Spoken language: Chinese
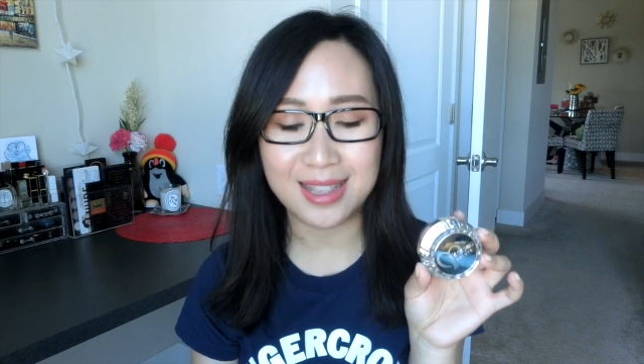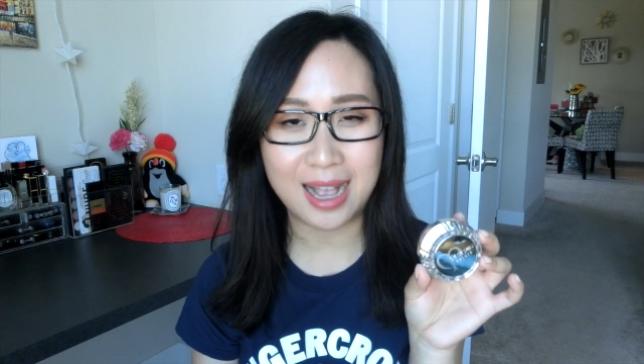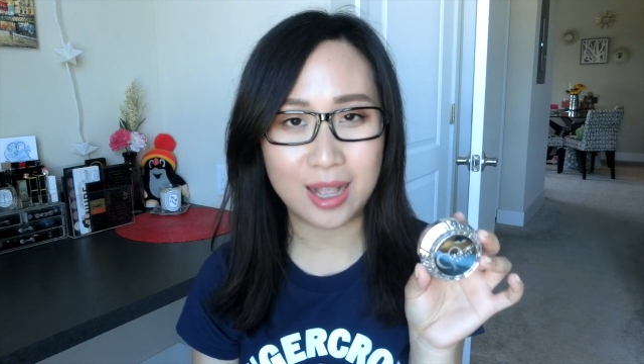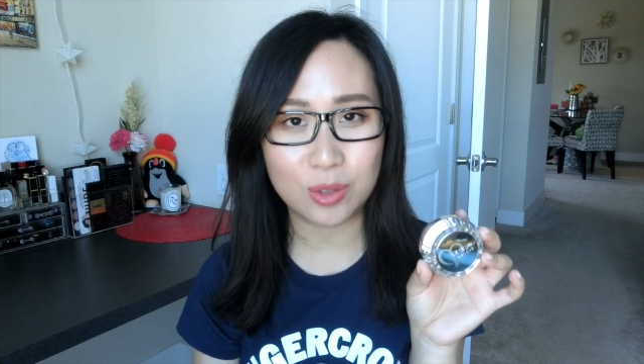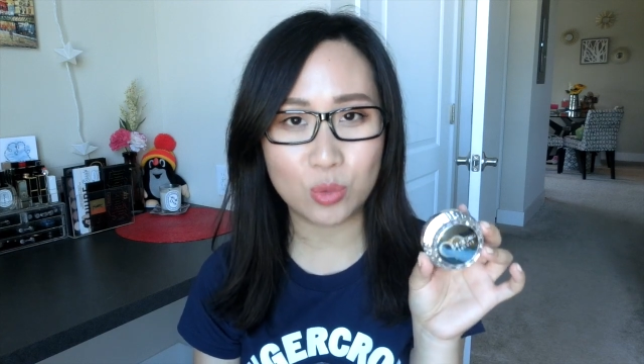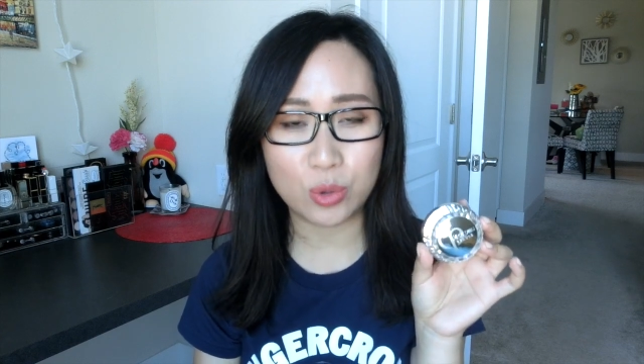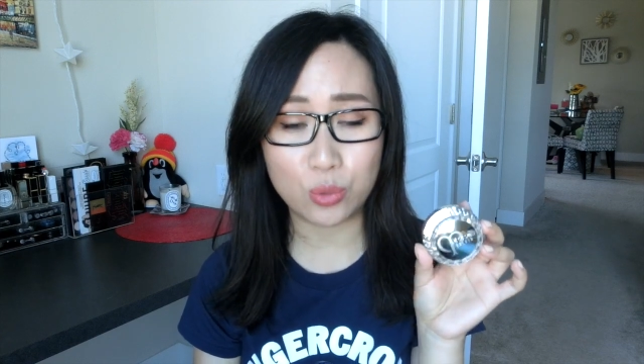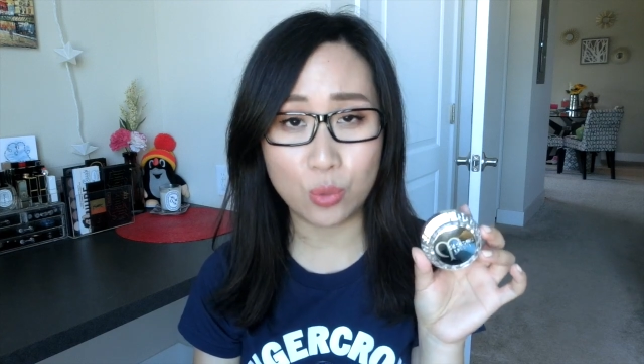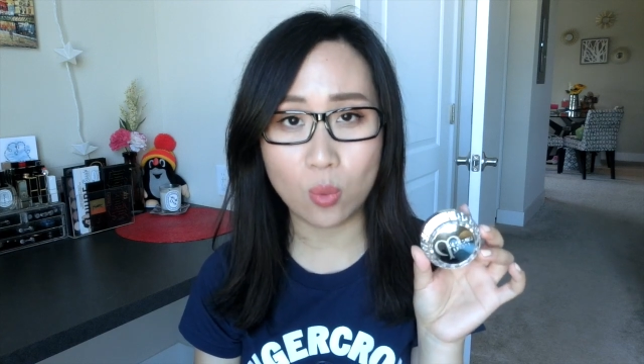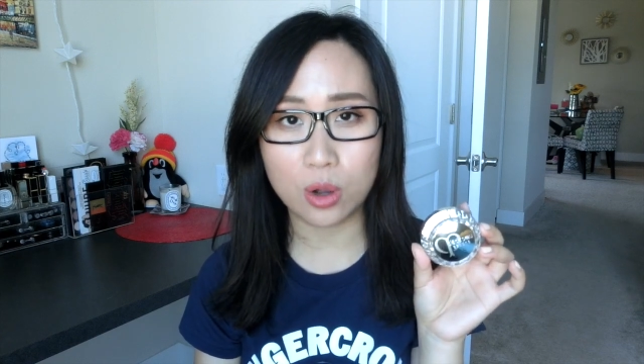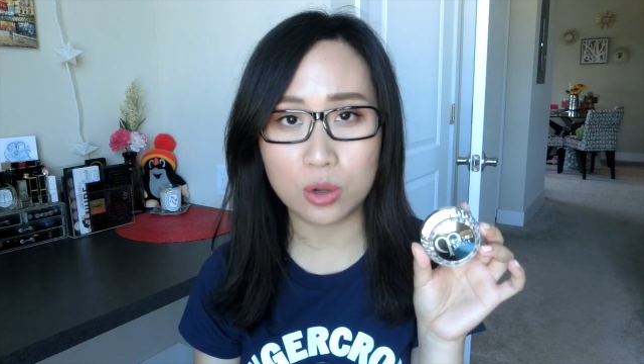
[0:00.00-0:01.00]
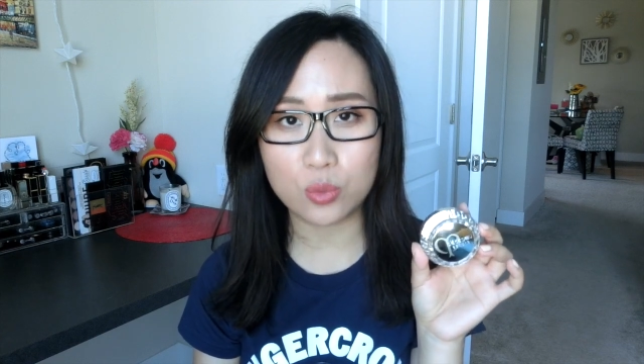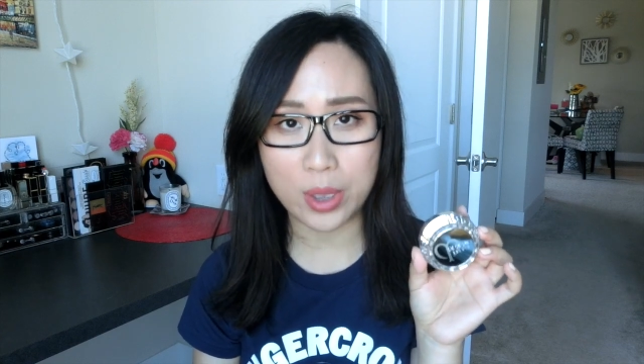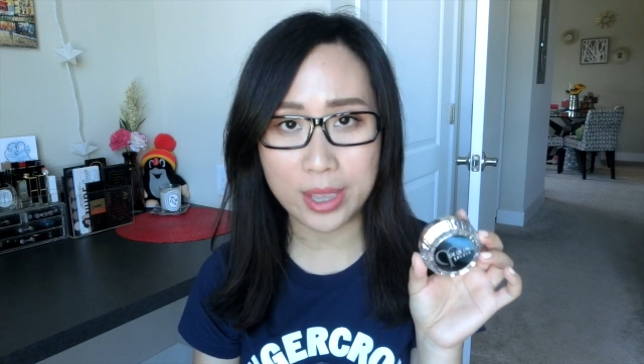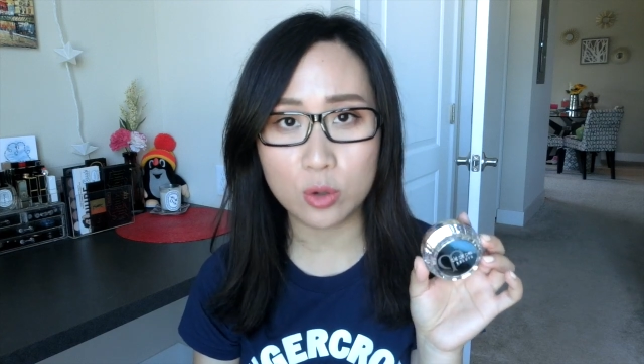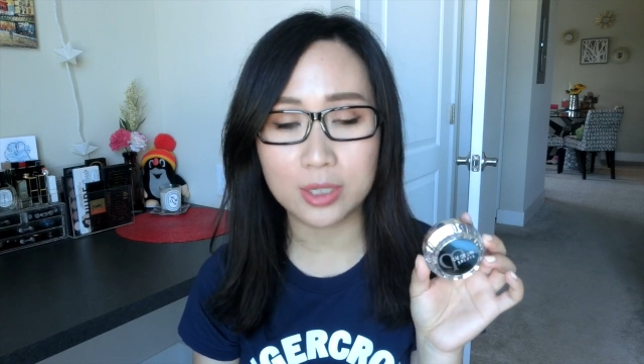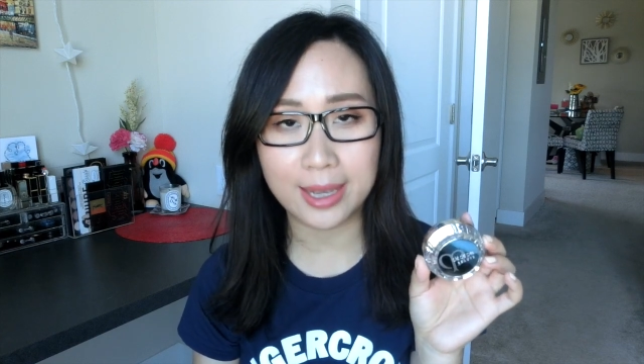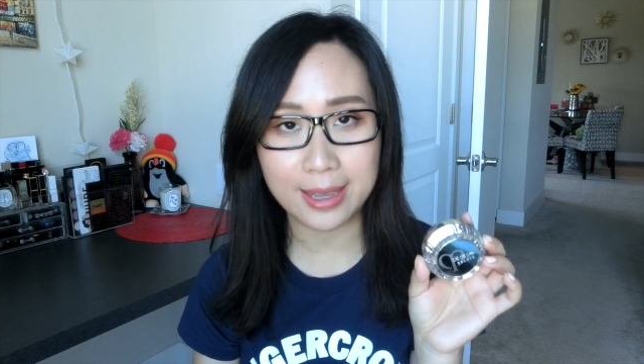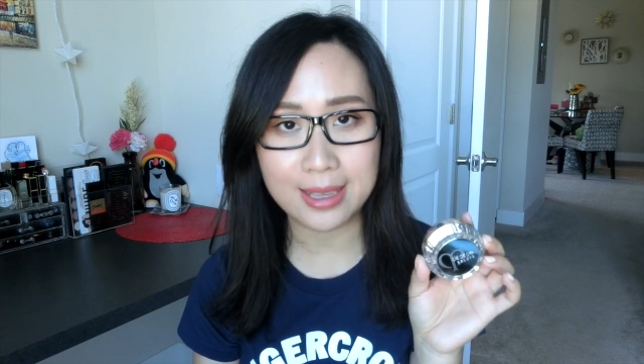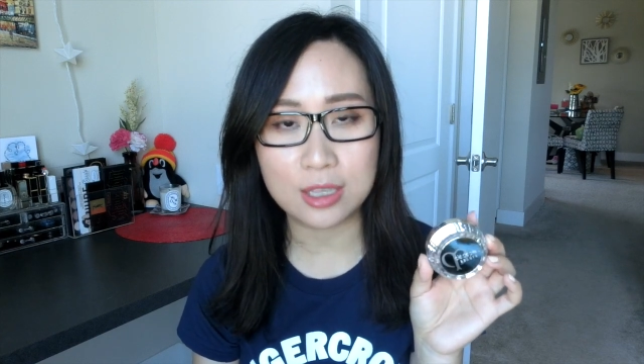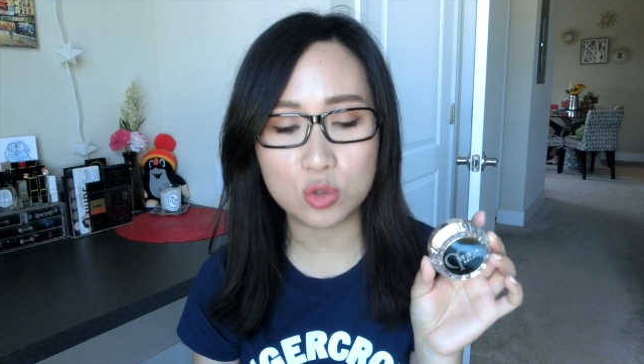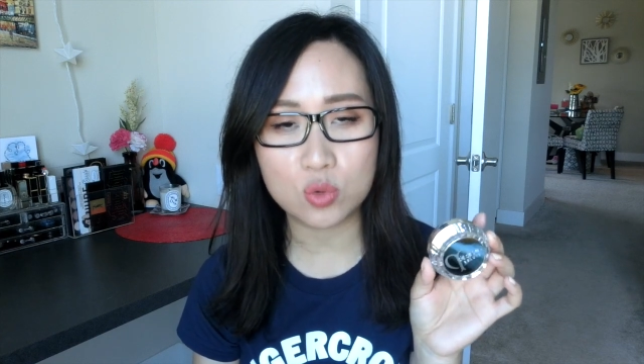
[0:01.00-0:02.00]
它对于我原有的
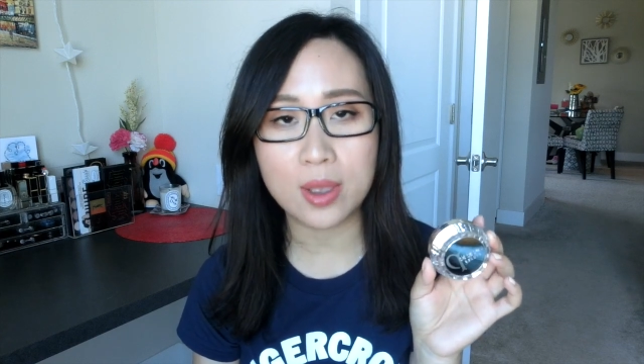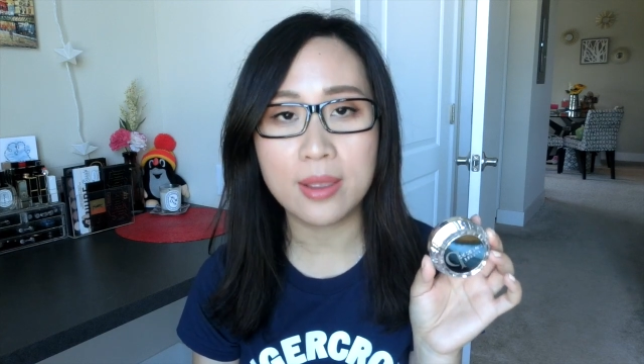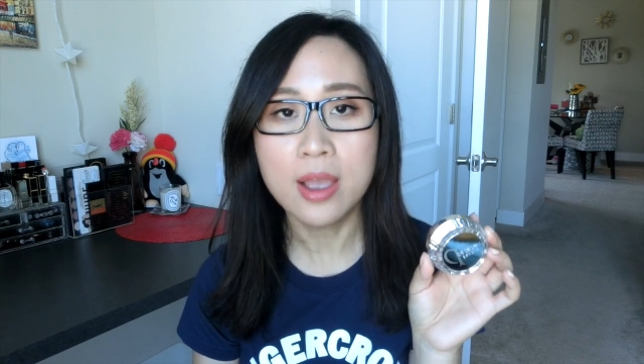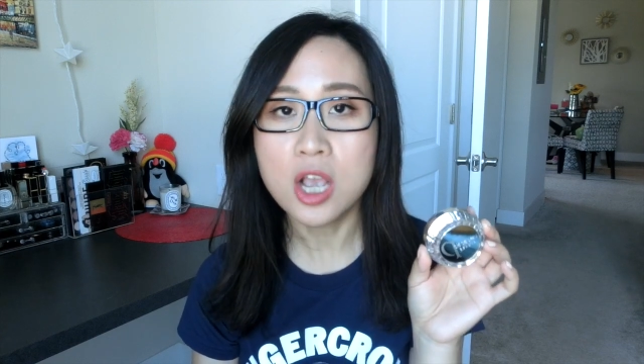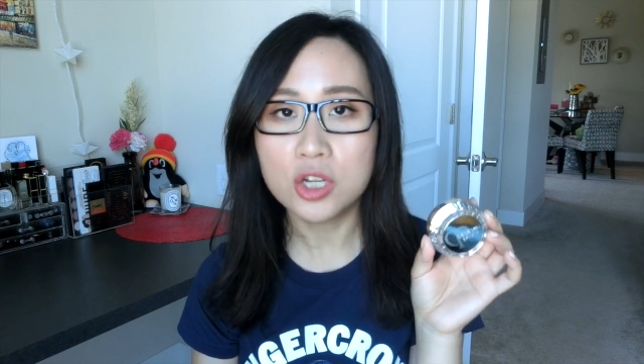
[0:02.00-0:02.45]
黑眼圈